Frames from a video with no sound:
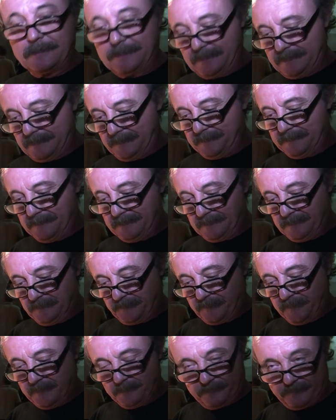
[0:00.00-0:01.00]
a, al
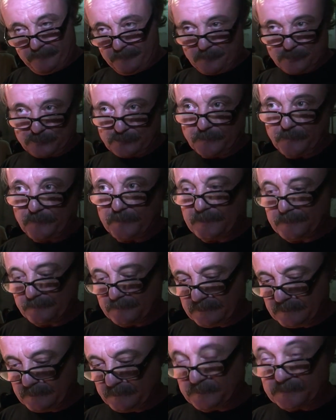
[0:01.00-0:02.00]
film, famoso
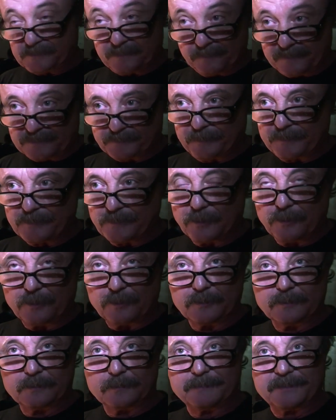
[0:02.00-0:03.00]
film, mi sembra
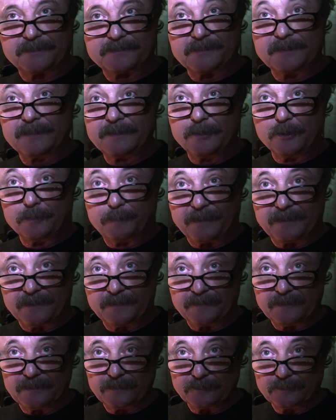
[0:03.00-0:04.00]
spagnolo, Marcellino
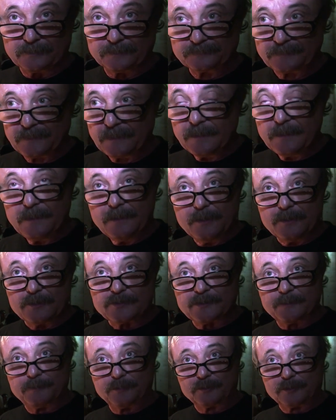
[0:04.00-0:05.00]
Panevino. Ho
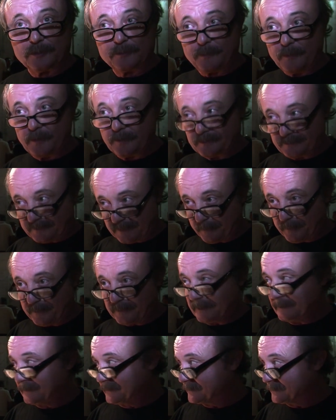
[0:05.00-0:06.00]
saputo poi, tra
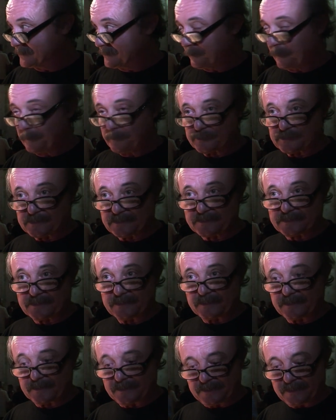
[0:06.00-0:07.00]
parentesi, proprio
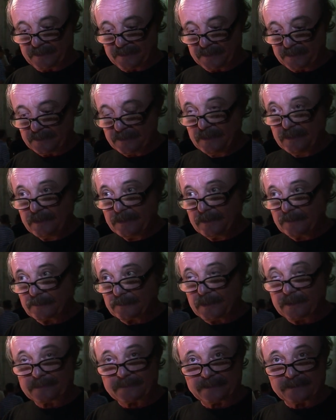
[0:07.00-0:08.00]
stasera che
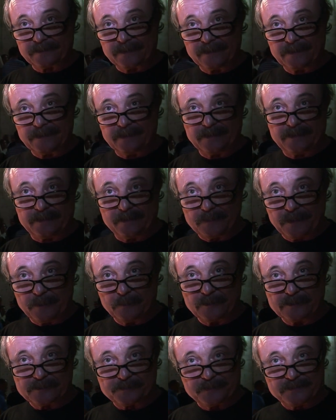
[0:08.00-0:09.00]
un'altra delle,
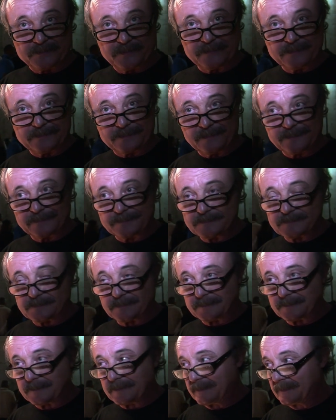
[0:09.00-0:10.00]
chiamiamole, specialità di
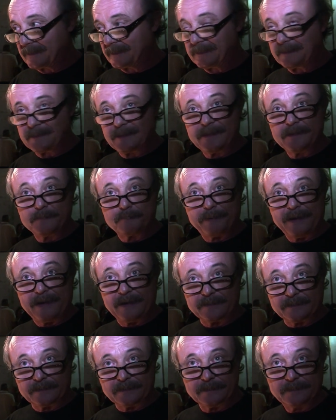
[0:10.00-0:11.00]
Stradella è il
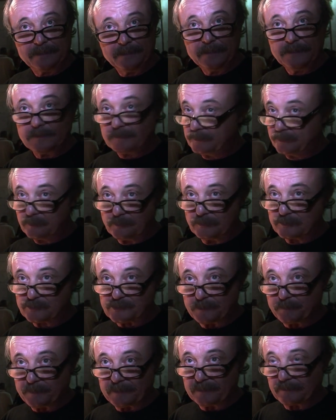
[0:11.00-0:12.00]
pane. Io non lo
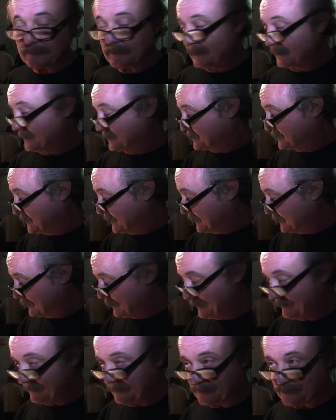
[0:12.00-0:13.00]
sapevo, anche se ero,
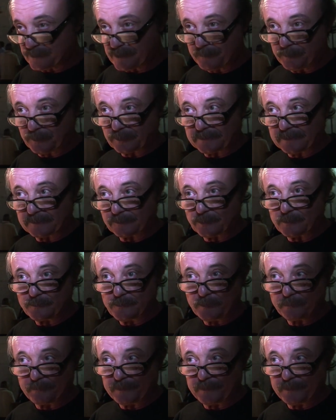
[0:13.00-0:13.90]
avevo già portato il mio